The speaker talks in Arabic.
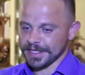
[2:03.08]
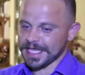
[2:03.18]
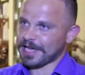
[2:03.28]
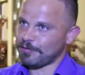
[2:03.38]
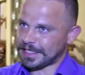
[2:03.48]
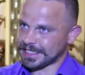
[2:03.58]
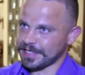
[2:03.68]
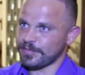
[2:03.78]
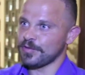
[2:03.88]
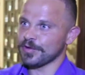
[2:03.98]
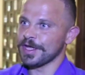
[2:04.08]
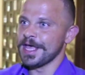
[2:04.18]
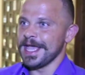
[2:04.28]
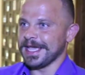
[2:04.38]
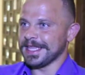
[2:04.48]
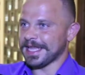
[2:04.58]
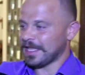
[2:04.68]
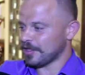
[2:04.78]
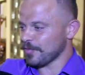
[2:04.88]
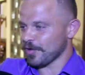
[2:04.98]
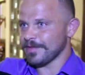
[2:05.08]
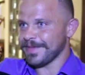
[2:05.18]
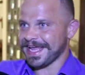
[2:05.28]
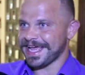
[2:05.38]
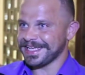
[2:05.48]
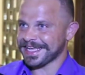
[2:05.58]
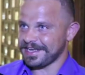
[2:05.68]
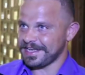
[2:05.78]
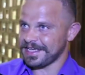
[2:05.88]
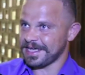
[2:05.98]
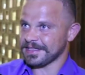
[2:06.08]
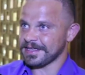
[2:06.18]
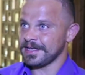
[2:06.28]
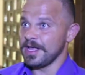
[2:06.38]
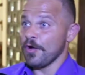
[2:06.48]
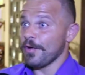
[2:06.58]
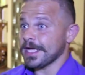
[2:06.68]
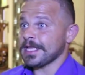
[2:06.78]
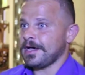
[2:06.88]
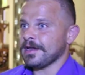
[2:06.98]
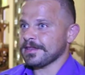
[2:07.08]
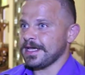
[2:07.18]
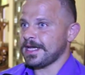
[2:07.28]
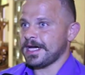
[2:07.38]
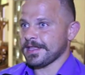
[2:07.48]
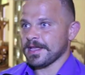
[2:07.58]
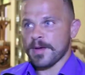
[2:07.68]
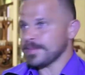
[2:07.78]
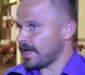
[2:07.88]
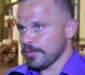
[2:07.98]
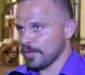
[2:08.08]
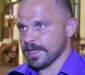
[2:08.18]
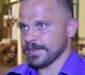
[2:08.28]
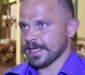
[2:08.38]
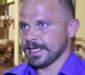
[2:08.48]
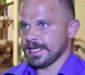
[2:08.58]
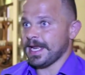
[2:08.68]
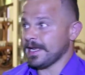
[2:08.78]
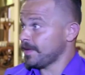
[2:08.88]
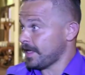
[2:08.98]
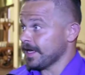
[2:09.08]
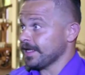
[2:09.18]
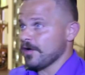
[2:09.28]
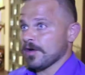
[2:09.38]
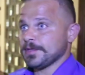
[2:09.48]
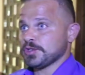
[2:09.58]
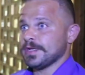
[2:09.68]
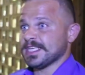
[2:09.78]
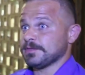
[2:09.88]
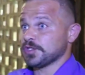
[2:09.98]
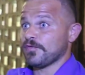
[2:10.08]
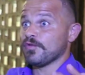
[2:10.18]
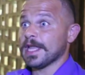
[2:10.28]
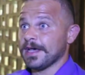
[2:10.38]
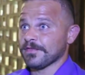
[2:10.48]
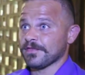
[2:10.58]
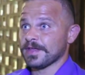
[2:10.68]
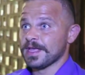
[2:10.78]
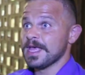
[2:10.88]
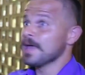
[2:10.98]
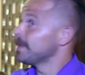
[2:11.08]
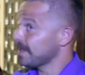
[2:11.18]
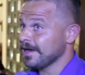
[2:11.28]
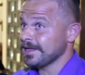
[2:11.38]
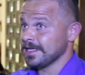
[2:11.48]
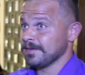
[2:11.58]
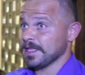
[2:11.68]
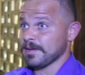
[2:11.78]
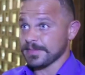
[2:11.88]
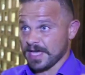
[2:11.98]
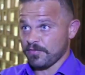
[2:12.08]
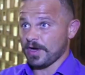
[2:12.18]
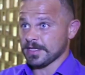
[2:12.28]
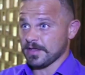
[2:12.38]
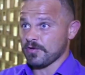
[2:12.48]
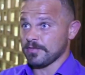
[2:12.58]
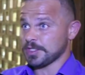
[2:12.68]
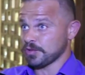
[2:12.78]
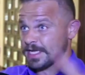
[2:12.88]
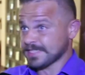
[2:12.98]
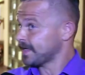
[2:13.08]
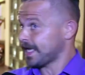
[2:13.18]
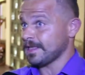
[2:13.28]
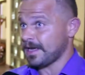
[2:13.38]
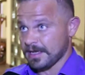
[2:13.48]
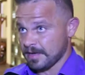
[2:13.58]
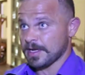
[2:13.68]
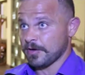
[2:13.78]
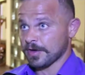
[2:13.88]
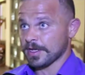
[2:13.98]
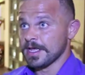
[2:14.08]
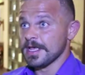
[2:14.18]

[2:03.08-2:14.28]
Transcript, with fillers: وندخله على الصابون يعني رح تمرق المرحله كلياتها وهذا العرض نحن عاده ما بنعمله بلبنان يعني نحن بالقريه هون بيجوا الناس بيشوفوه لايف بالقريه مثل ما بتعرفوا حضرتكم بيجوا ناس من كل العالم لهون